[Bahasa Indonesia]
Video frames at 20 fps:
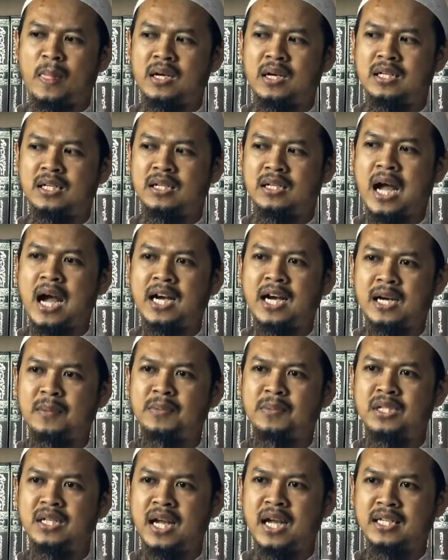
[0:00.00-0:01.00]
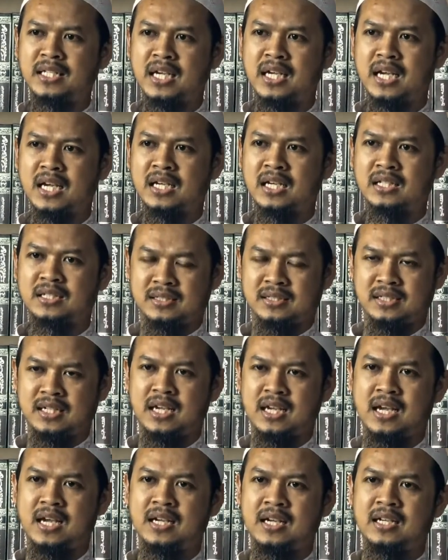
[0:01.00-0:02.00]
eh, akrab dengannya
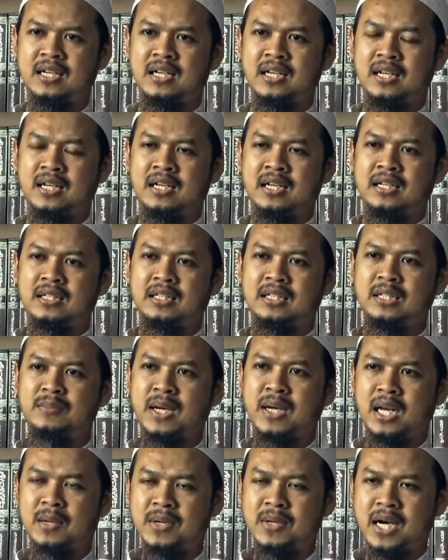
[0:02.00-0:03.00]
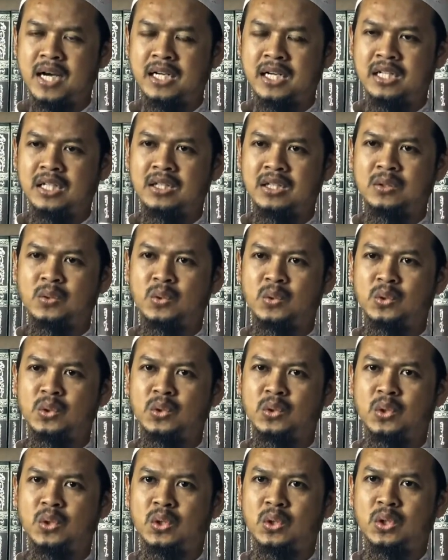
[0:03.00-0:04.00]
ya di malam hari
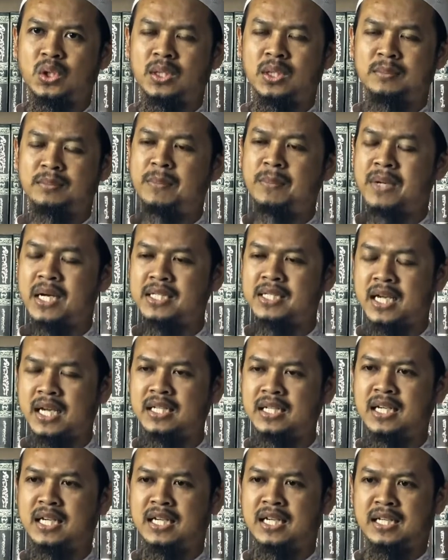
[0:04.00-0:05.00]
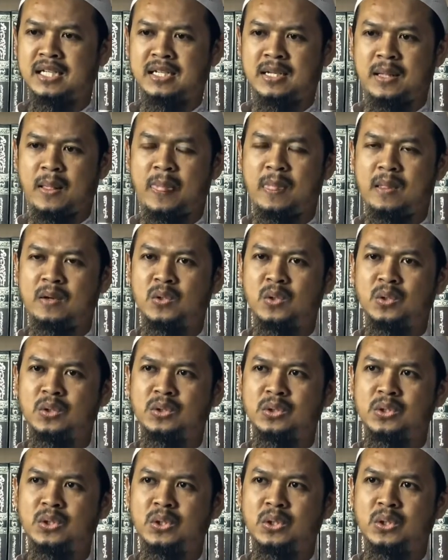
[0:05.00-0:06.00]
untuk membacanya,
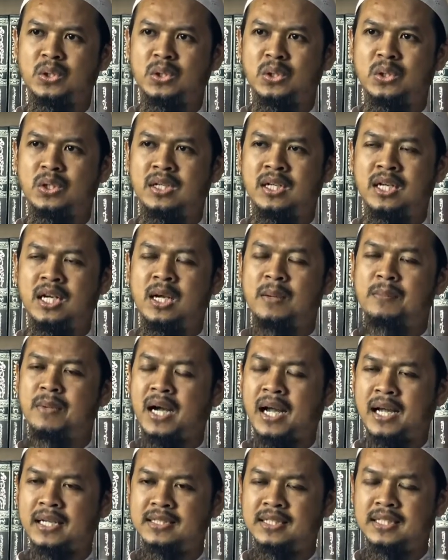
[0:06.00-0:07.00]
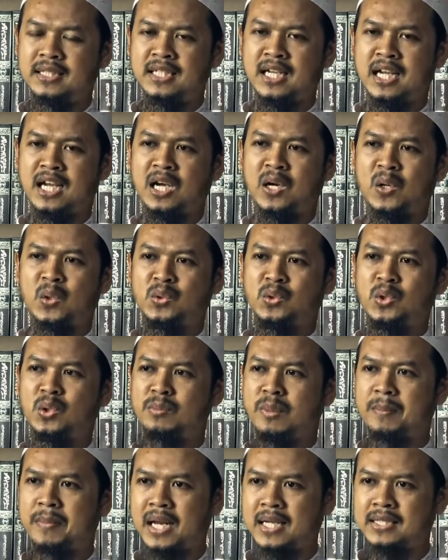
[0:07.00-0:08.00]
untuk mengkajinya, untuk
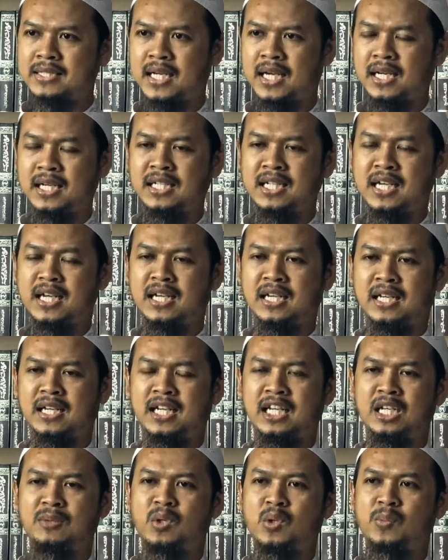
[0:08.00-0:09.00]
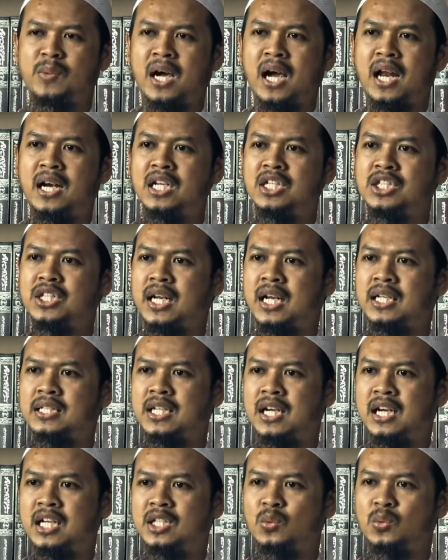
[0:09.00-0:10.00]
mempelajarinya. Ini merupakan isyarat
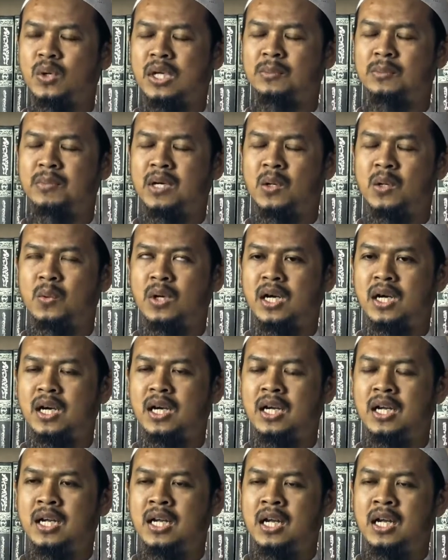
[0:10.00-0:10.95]
sangat kuat bahwa